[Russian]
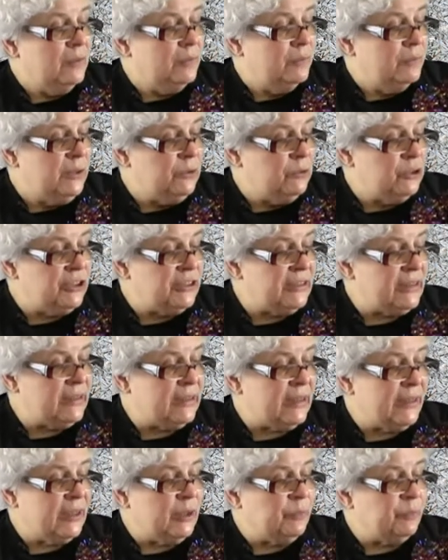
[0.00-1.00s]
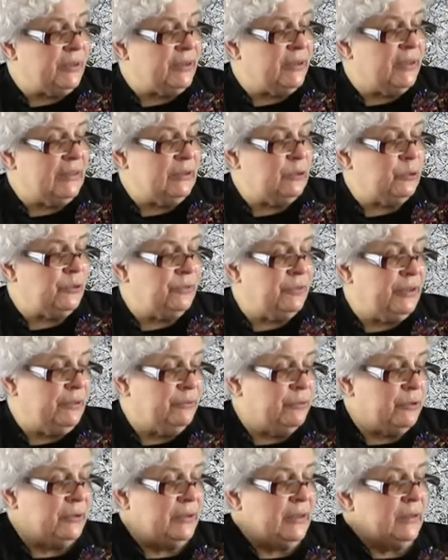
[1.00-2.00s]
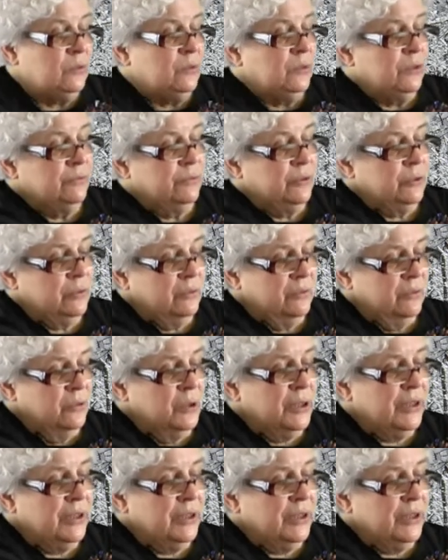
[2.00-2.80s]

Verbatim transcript: Мы уже заранее подготовили вот такой вот, ой,